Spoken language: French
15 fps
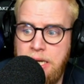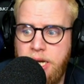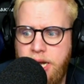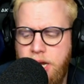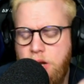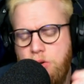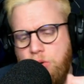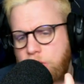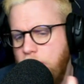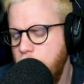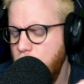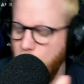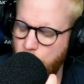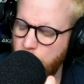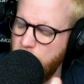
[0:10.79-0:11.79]
Et
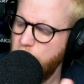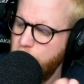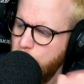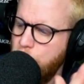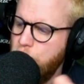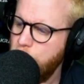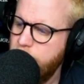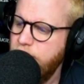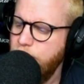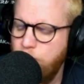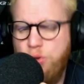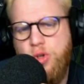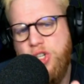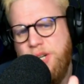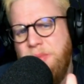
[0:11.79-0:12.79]
honnêtement, moi, j'avoue
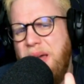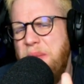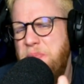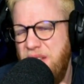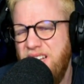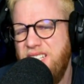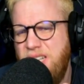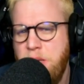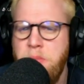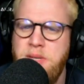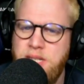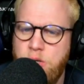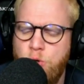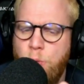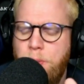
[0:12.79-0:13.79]
que j'aimerais bien qu'il y ait une mise
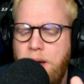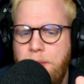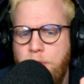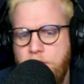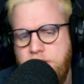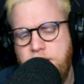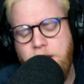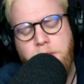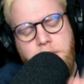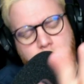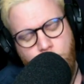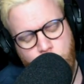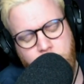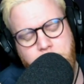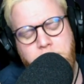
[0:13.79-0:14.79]
à jour par rapport à cette arme. Mais
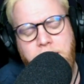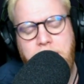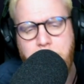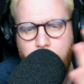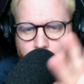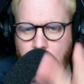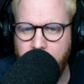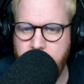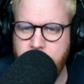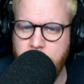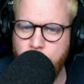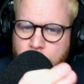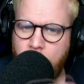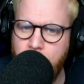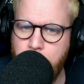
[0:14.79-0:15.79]
bon, on n'est pas là pour parler de ça,
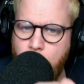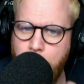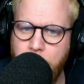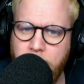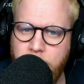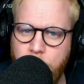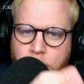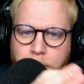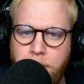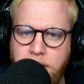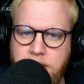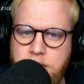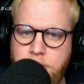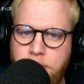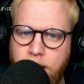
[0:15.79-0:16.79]
on est là pour parler de la
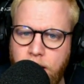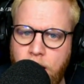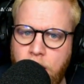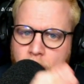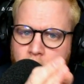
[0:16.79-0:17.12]
Prisma